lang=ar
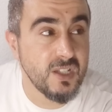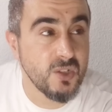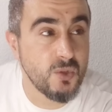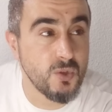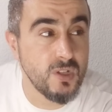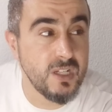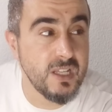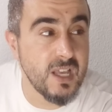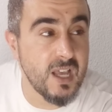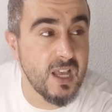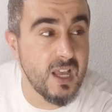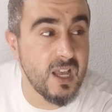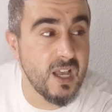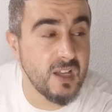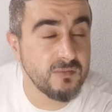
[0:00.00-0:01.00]
قول لي
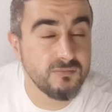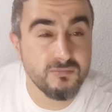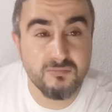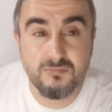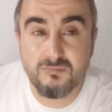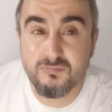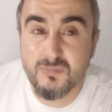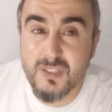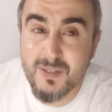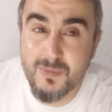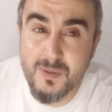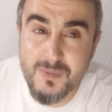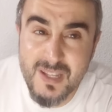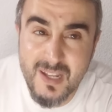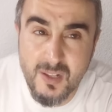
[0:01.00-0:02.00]

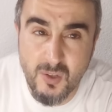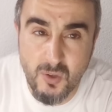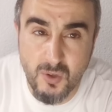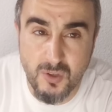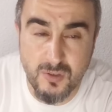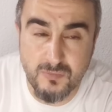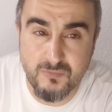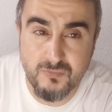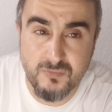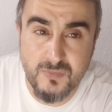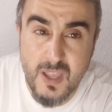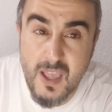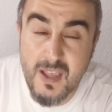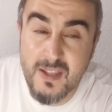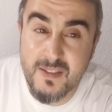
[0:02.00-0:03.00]
800 آه، اورو
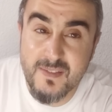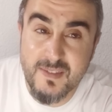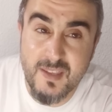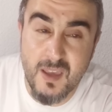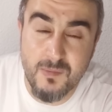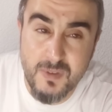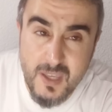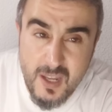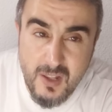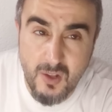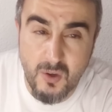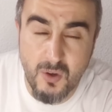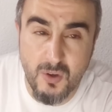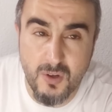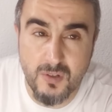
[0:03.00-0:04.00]
900
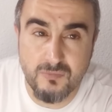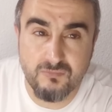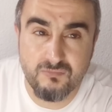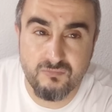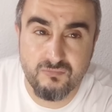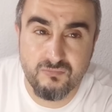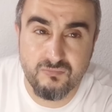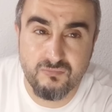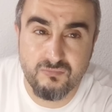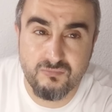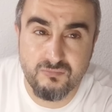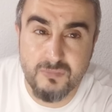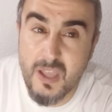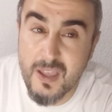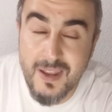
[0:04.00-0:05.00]
اورو
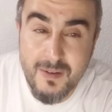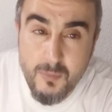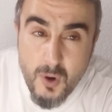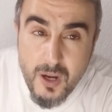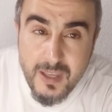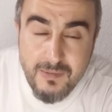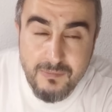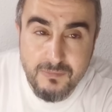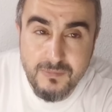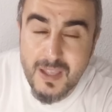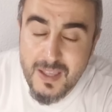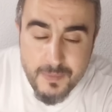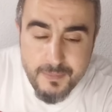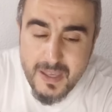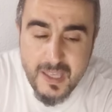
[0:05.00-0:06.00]
المهم
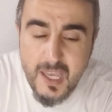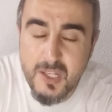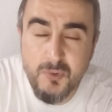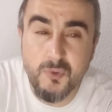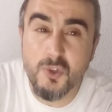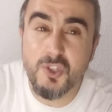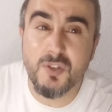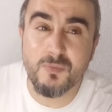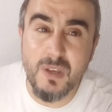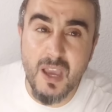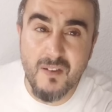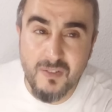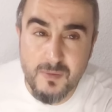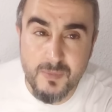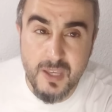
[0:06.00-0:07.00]
ما كنفوتش 100% 100%
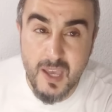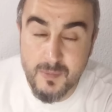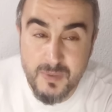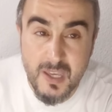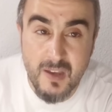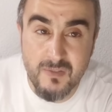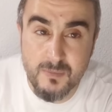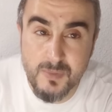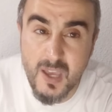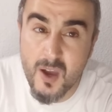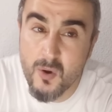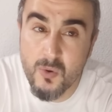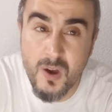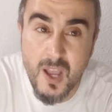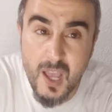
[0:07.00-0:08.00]

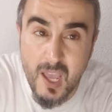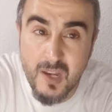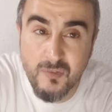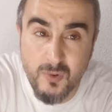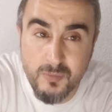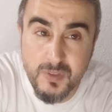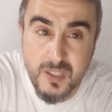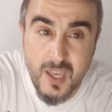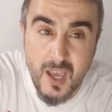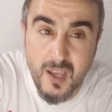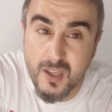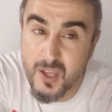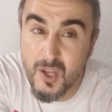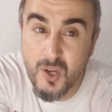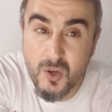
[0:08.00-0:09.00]
هو
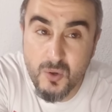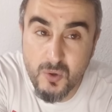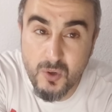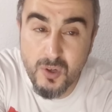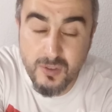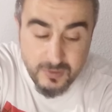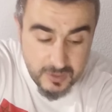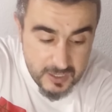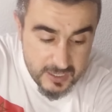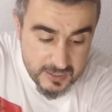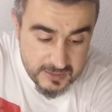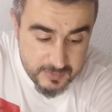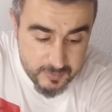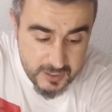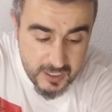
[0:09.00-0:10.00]

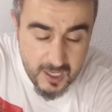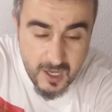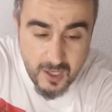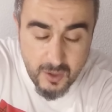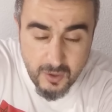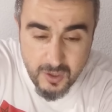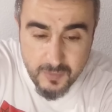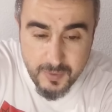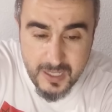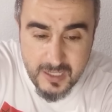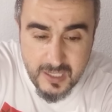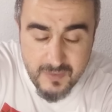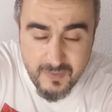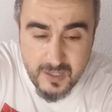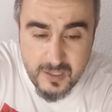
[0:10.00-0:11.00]
1148
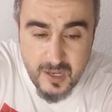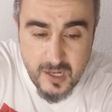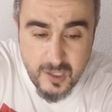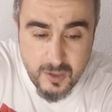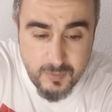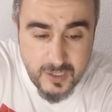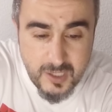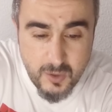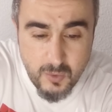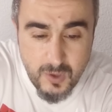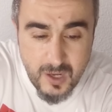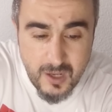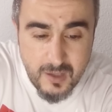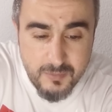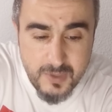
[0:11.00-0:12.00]
كيف قلنا لكم هذاك
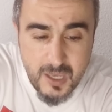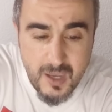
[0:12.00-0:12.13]
هو 100%